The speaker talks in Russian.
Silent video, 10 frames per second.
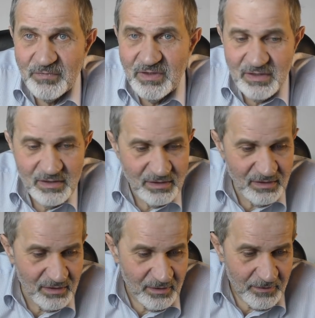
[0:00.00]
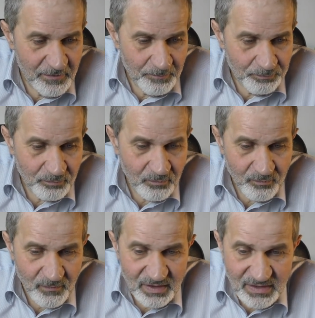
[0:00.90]
И
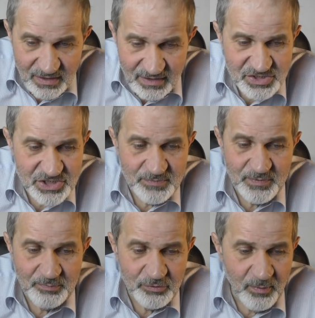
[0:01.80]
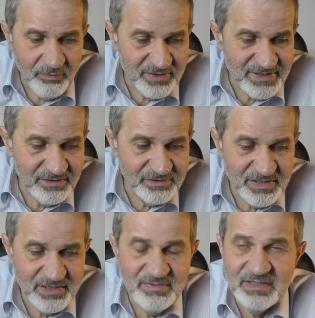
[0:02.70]
я решил попробовать
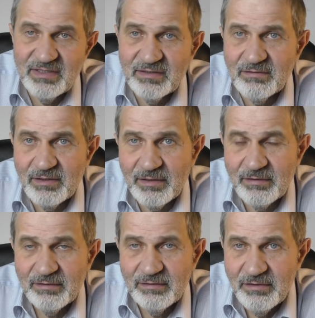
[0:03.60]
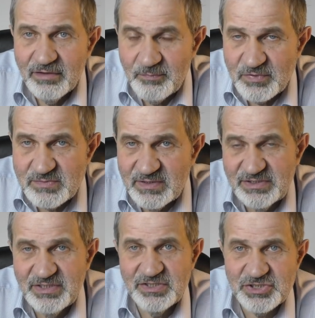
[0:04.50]
делать именно так и
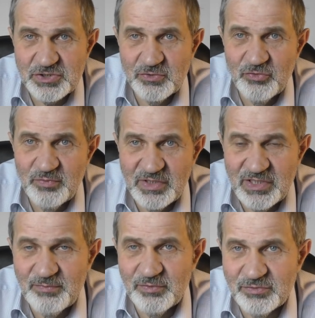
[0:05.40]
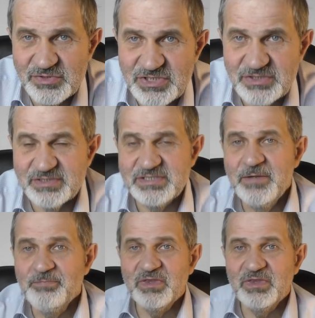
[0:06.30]
посмотрите, что у меня получилось.